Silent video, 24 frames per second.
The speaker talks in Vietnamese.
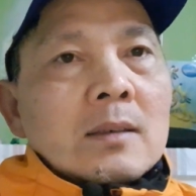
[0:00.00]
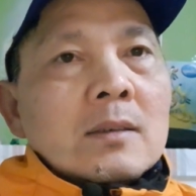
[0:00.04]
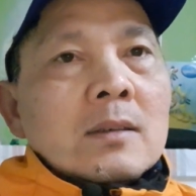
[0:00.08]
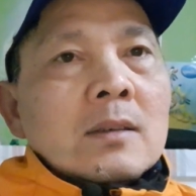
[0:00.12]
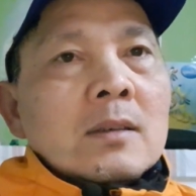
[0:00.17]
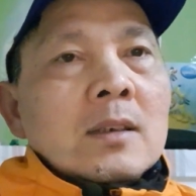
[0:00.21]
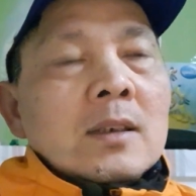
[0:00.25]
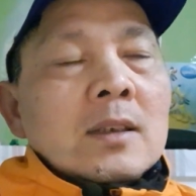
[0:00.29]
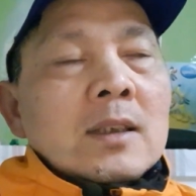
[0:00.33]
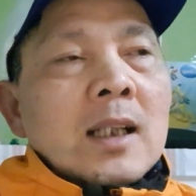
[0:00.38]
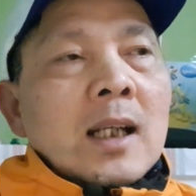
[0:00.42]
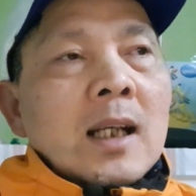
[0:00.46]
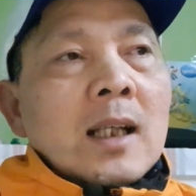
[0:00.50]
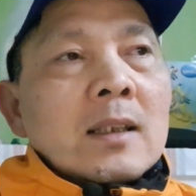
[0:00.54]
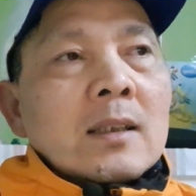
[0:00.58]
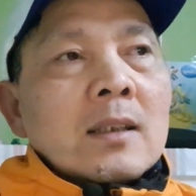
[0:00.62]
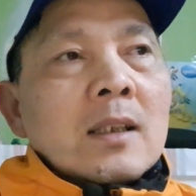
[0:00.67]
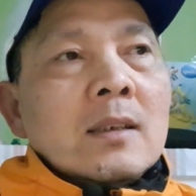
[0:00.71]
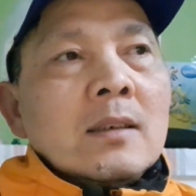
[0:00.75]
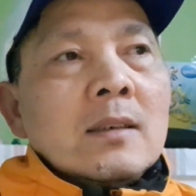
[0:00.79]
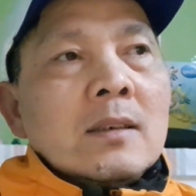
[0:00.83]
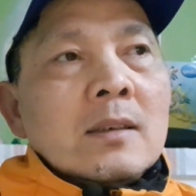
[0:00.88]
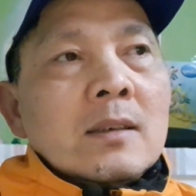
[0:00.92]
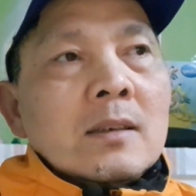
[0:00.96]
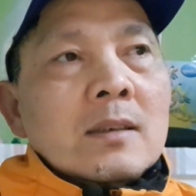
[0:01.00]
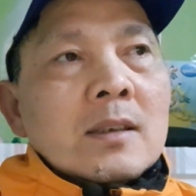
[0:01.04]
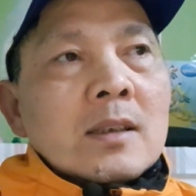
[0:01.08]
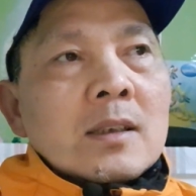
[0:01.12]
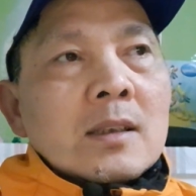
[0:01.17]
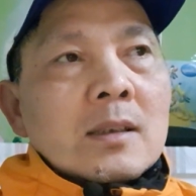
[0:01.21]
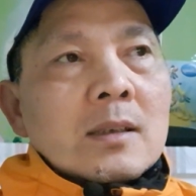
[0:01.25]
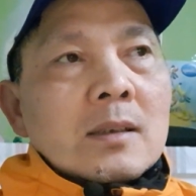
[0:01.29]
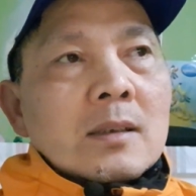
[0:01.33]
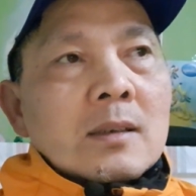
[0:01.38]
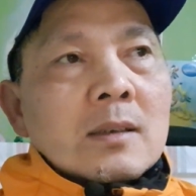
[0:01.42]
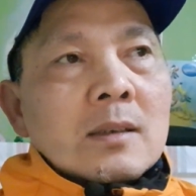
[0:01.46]
người ta tính
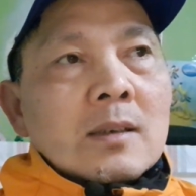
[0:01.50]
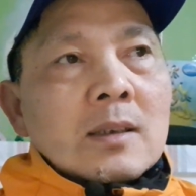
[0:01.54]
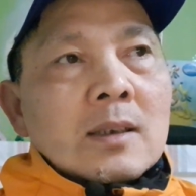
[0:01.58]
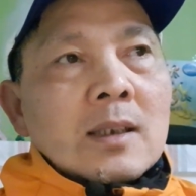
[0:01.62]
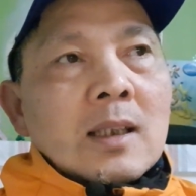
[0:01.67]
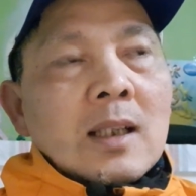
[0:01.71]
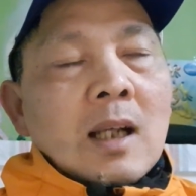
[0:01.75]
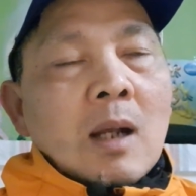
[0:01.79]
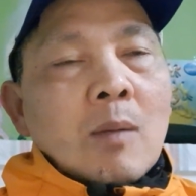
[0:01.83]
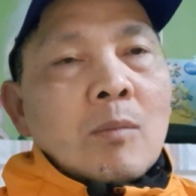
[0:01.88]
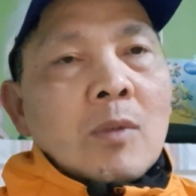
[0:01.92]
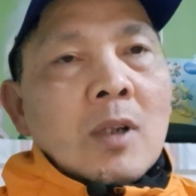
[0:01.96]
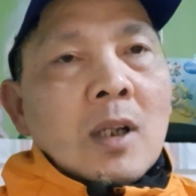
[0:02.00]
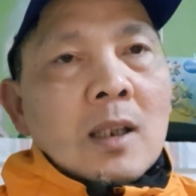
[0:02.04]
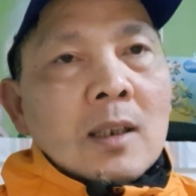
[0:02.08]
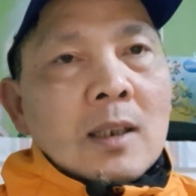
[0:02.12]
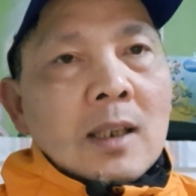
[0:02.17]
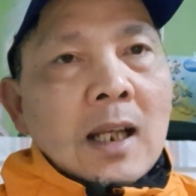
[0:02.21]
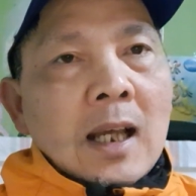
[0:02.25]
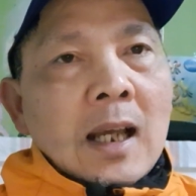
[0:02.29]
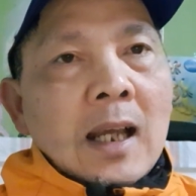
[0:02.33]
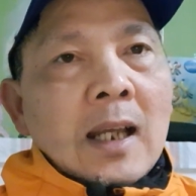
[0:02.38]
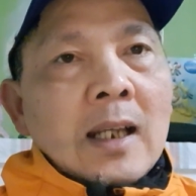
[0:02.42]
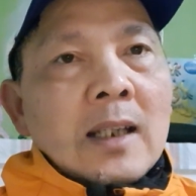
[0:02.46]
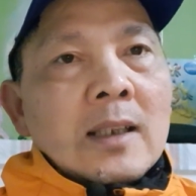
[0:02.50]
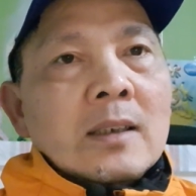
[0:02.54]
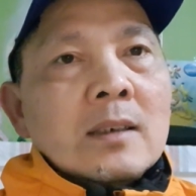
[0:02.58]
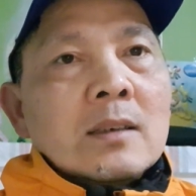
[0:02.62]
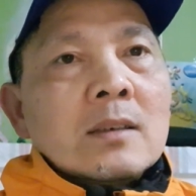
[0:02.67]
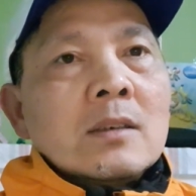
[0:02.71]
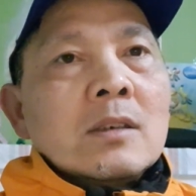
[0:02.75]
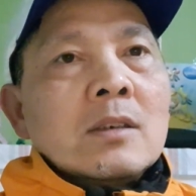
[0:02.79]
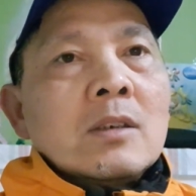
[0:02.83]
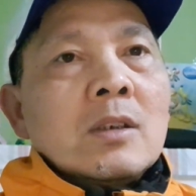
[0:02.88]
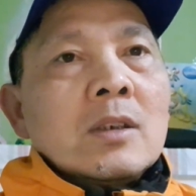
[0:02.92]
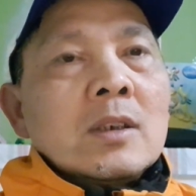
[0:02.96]
người ta cộng hết lại
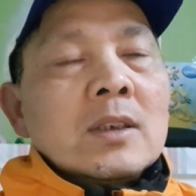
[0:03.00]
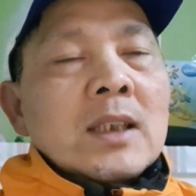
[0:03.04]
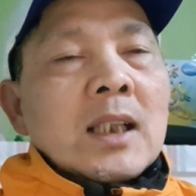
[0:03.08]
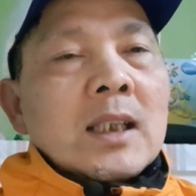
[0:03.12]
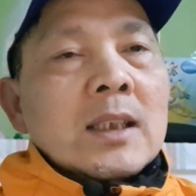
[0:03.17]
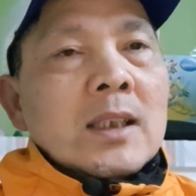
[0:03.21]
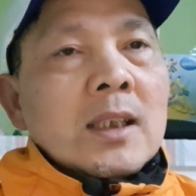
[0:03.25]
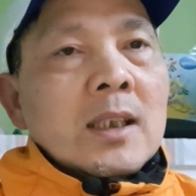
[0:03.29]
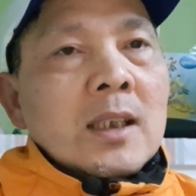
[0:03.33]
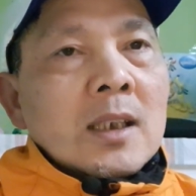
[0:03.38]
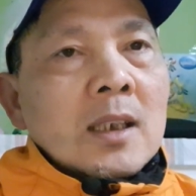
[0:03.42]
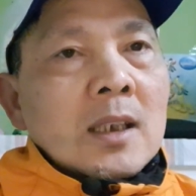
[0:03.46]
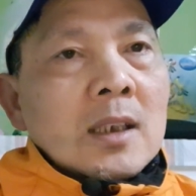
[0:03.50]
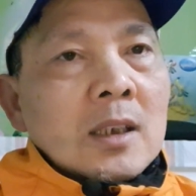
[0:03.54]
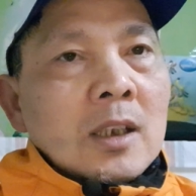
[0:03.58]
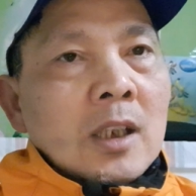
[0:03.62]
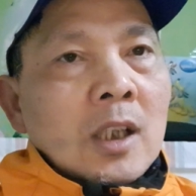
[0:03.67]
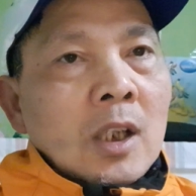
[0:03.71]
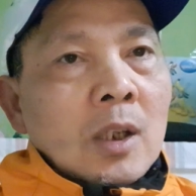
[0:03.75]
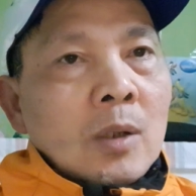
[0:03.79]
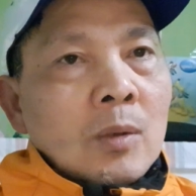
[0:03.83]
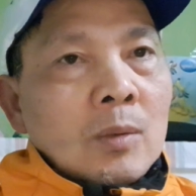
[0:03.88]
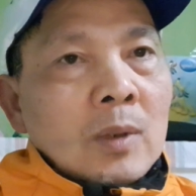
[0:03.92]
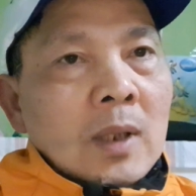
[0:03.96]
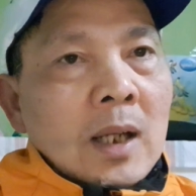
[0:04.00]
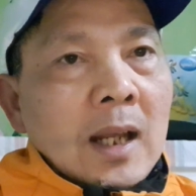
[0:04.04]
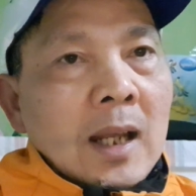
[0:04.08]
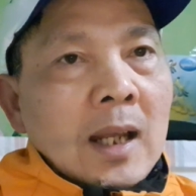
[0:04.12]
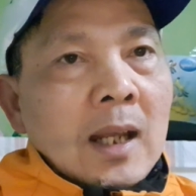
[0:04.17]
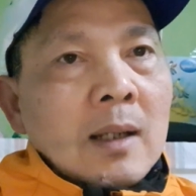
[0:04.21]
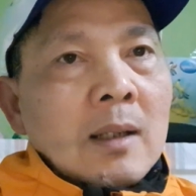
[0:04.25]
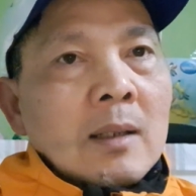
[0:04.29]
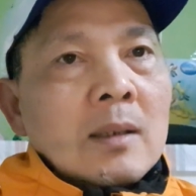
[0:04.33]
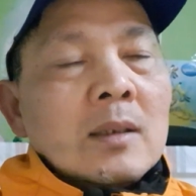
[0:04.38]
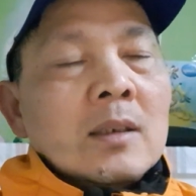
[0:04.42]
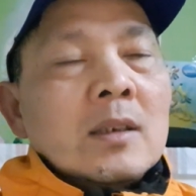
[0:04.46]
rồi người ta chia đều
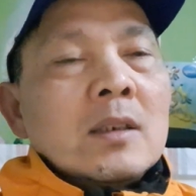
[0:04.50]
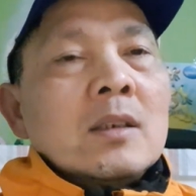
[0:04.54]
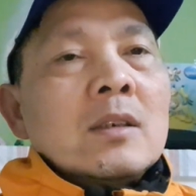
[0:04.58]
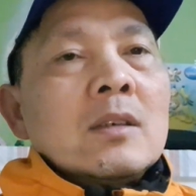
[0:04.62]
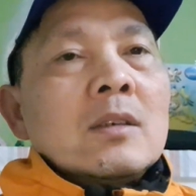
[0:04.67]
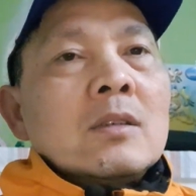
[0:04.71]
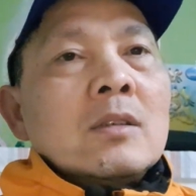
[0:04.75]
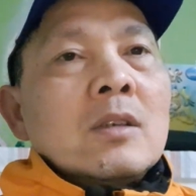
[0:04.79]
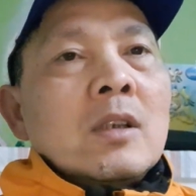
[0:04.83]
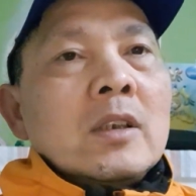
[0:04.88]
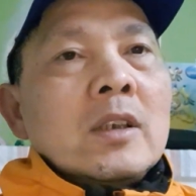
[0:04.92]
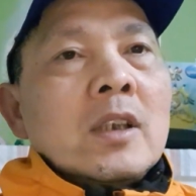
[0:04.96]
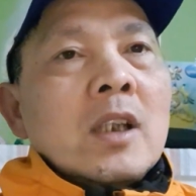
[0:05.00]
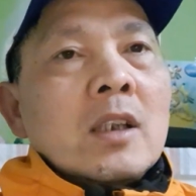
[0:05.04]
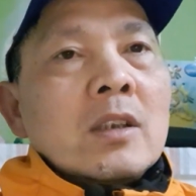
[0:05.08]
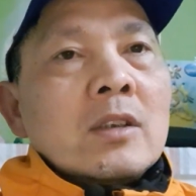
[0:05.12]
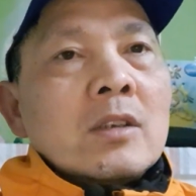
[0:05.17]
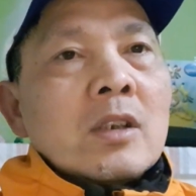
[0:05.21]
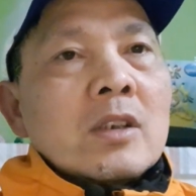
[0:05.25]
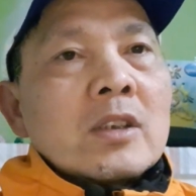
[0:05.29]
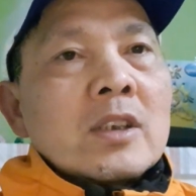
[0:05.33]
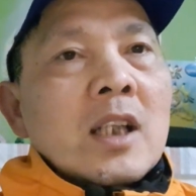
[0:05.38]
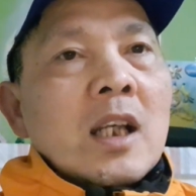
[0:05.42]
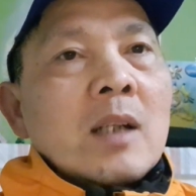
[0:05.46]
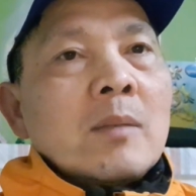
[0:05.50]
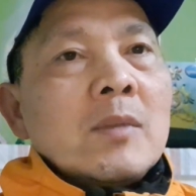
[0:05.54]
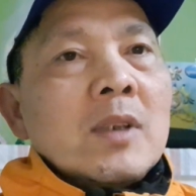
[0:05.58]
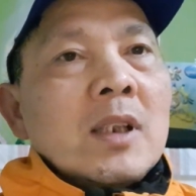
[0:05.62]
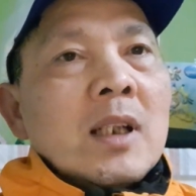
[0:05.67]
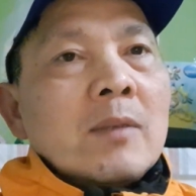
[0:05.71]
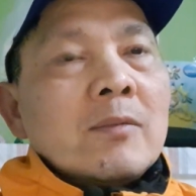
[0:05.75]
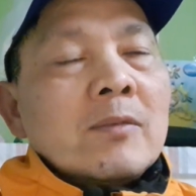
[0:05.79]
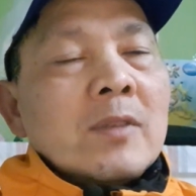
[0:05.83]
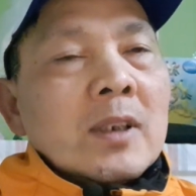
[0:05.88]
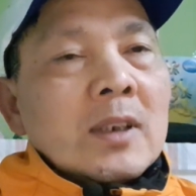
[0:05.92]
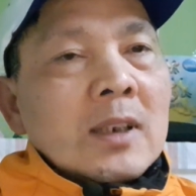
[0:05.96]
ra rồi nhân cho
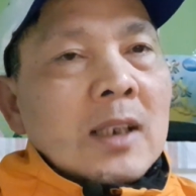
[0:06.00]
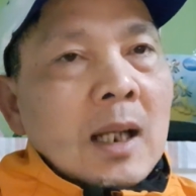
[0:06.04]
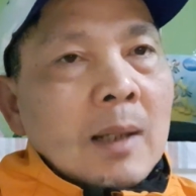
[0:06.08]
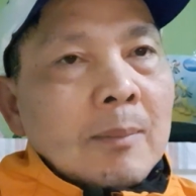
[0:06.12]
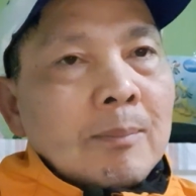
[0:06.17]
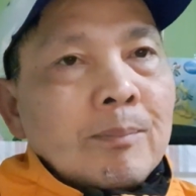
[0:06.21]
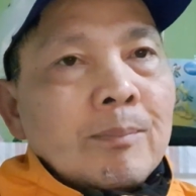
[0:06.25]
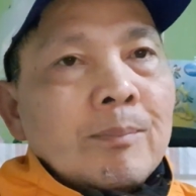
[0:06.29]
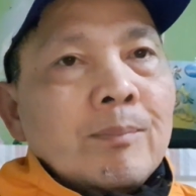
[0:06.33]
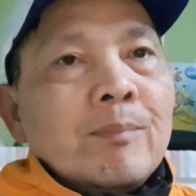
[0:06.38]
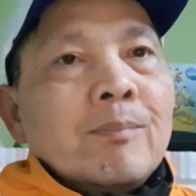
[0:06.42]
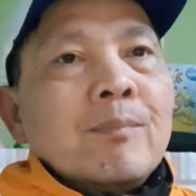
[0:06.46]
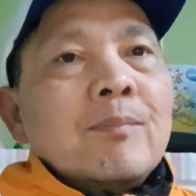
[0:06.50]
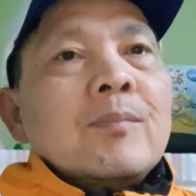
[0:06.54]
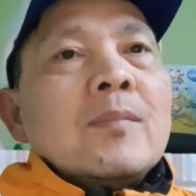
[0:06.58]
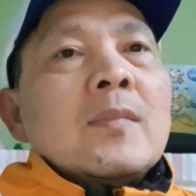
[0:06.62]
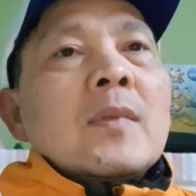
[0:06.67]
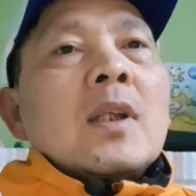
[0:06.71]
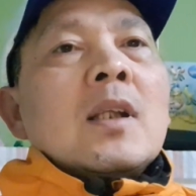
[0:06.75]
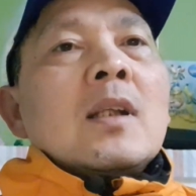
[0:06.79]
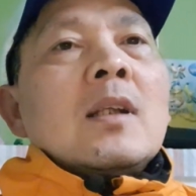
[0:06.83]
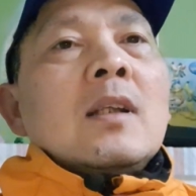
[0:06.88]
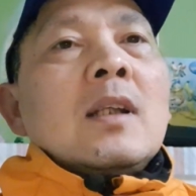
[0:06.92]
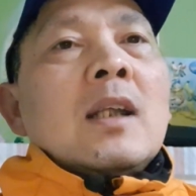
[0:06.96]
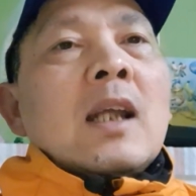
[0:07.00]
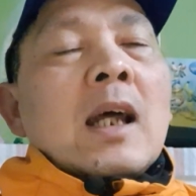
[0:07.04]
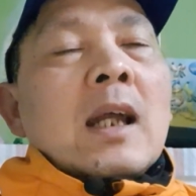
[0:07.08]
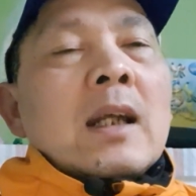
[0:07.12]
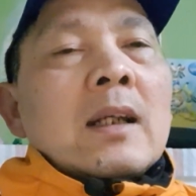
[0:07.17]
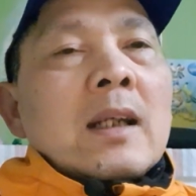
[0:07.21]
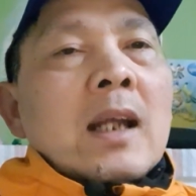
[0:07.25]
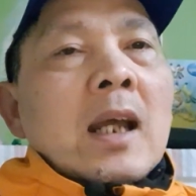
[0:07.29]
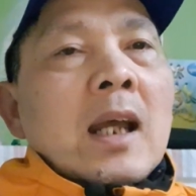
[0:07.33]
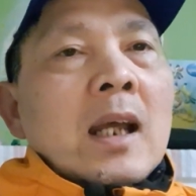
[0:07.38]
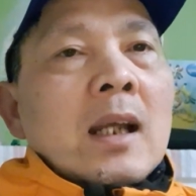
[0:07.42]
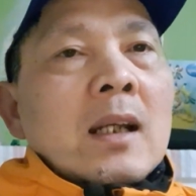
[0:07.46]
65% là
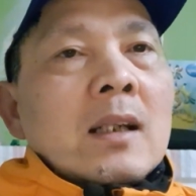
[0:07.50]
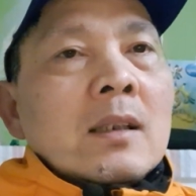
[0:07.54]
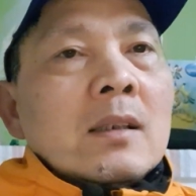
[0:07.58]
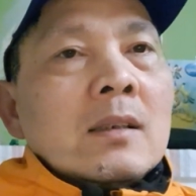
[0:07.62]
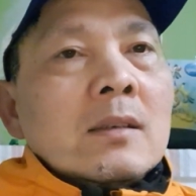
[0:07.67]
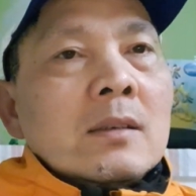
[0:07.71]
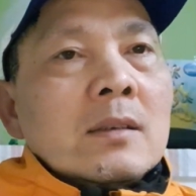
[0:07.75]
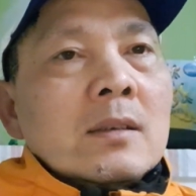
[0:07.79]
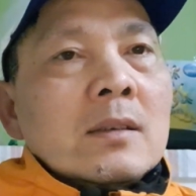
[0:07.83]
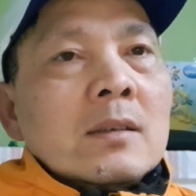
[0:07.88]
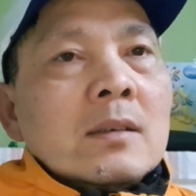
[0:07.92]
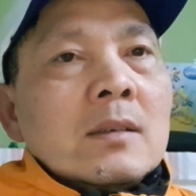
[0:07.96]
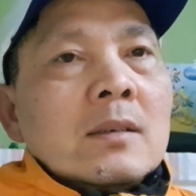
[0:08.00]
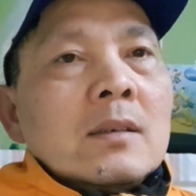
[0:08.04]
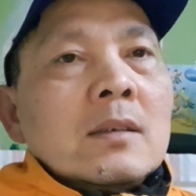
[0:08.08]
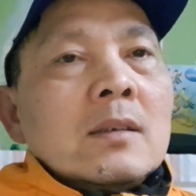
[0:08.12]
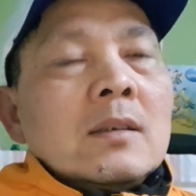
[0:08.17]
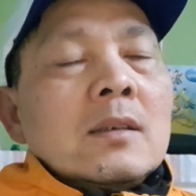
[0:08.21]
ra lương